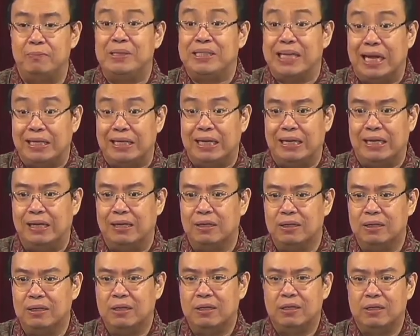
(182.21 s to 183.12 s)
Misalnya ya,
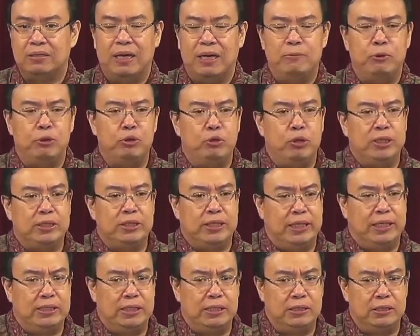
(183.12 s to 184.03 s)
saya mau tulis
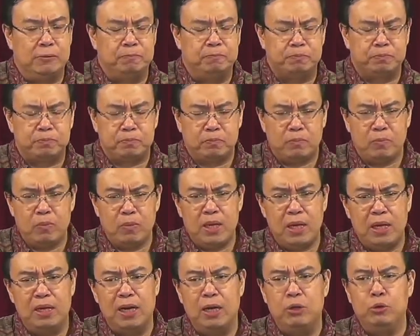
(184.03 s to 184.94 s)
tesis,
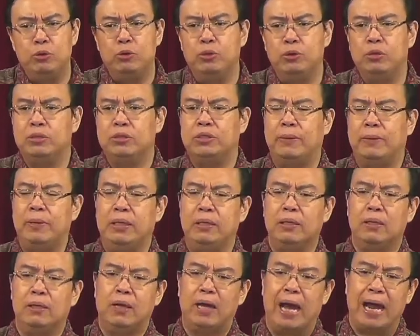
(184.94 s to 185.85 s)
lalu siapa
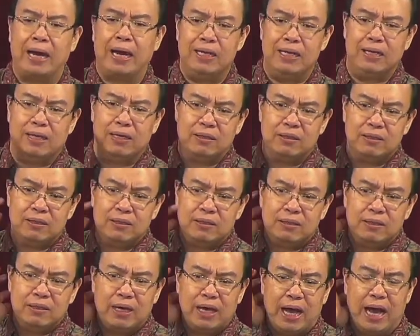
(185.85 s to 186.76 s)
ini? Ardi ya.
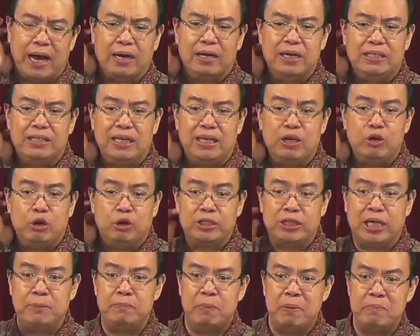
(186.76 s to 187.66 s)
Ardi jadi
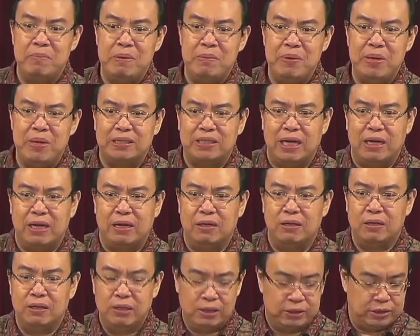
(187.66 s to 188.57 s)
dosen pembimbing saya.
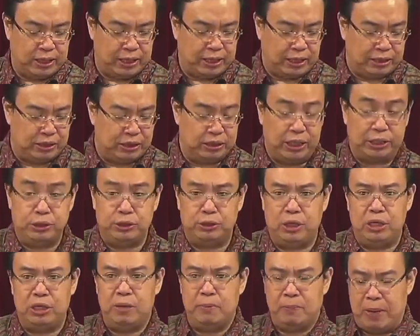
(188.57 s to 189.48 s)
Saya kasih tesis.
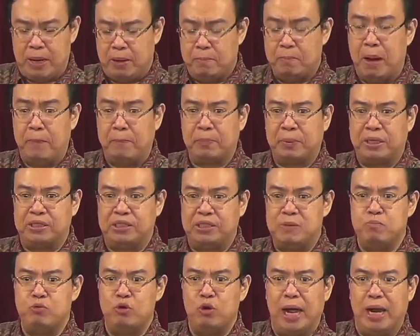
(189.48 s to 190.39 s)
Ini Pak, bab
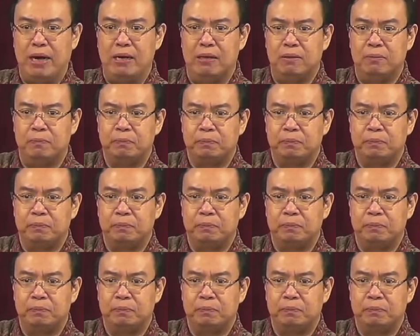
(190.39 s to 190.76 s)
kesimpulan.